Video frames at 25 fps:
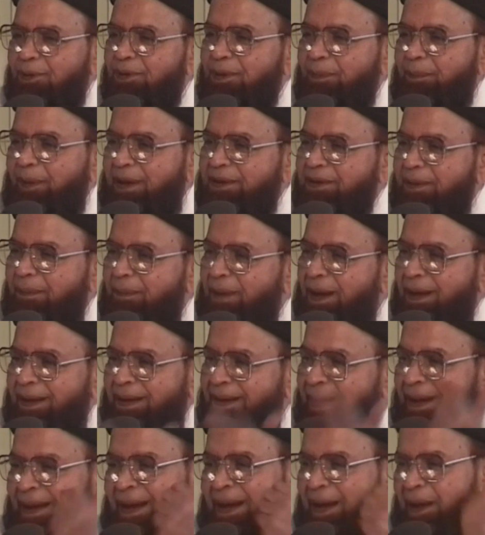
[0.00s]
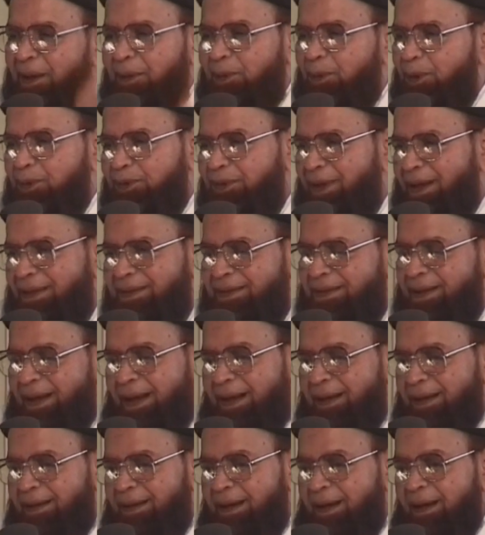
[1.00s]
से पैसा मांगने हिंदुस्तान से आ
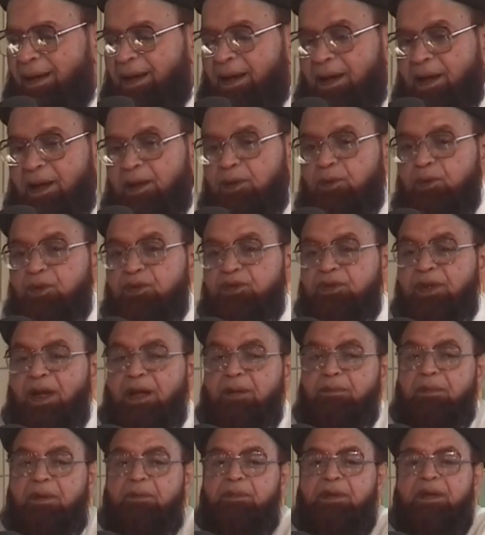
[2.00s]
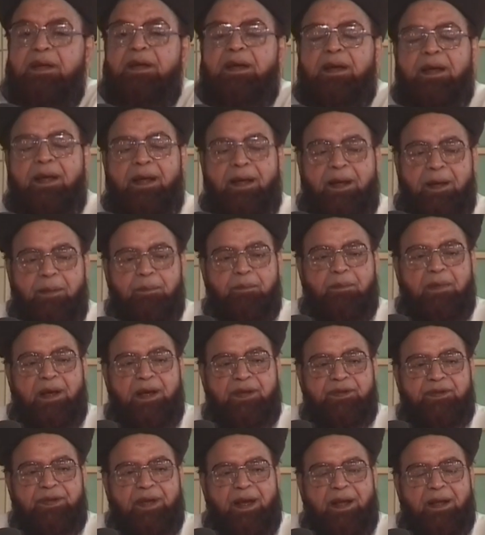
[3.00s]
गया हिंदुस्तान में भी
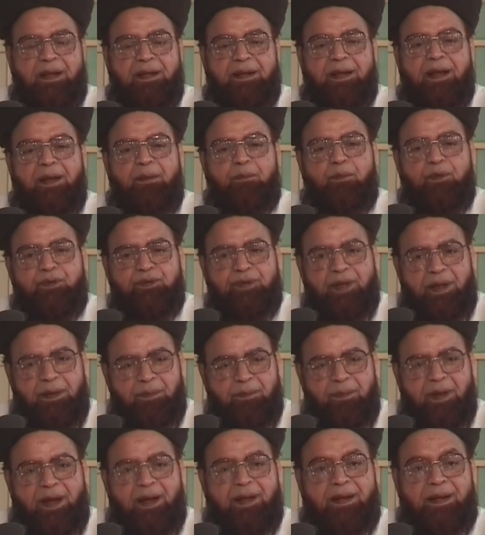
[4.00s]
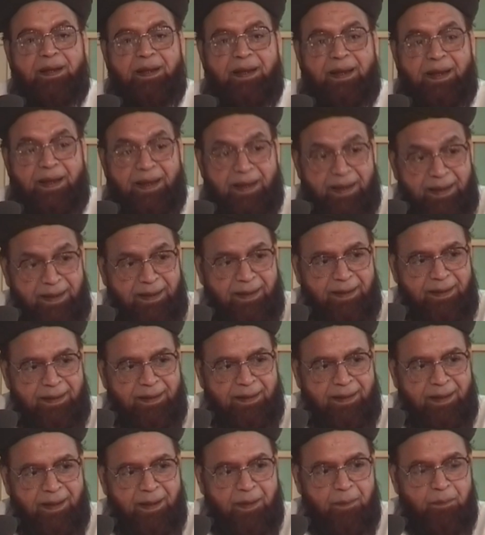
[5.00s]
माशाल्लाह मुसलमान हैं
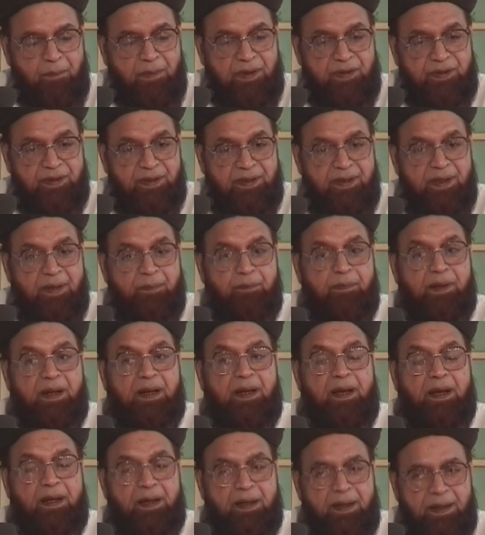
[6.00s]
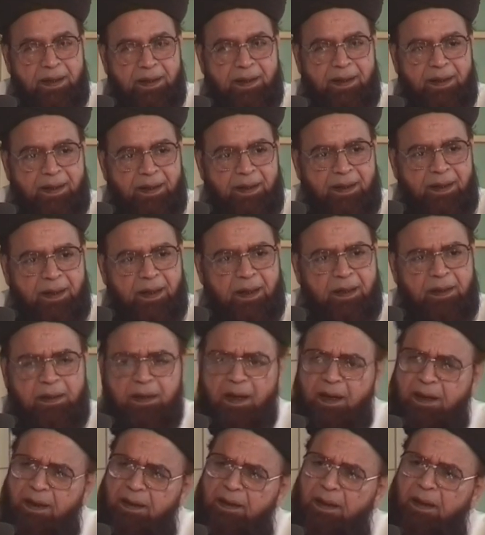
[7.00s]
मस्जिदें बना रहे हैं
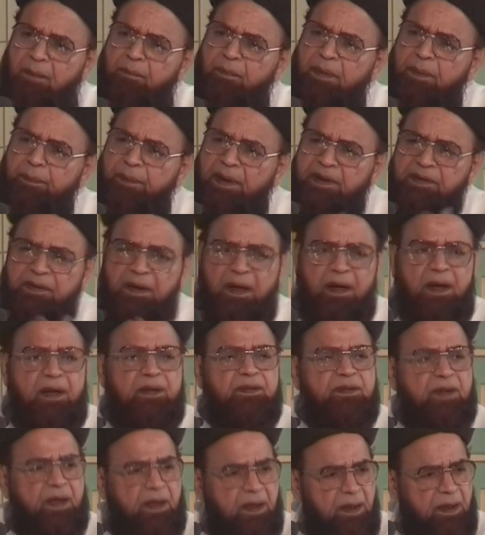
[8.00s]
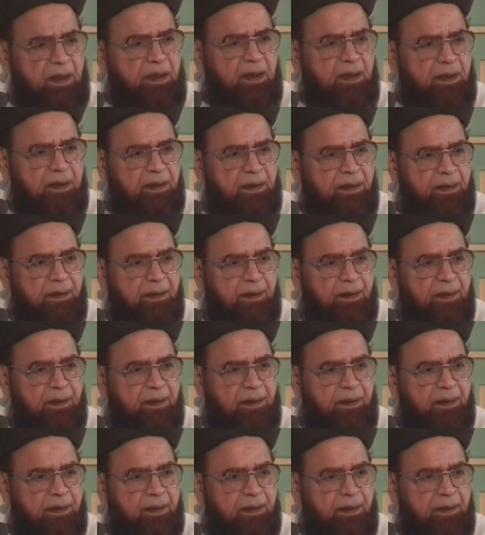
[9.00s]
अल्लाह के नाम पर पैसा खर्च कर रहे हैं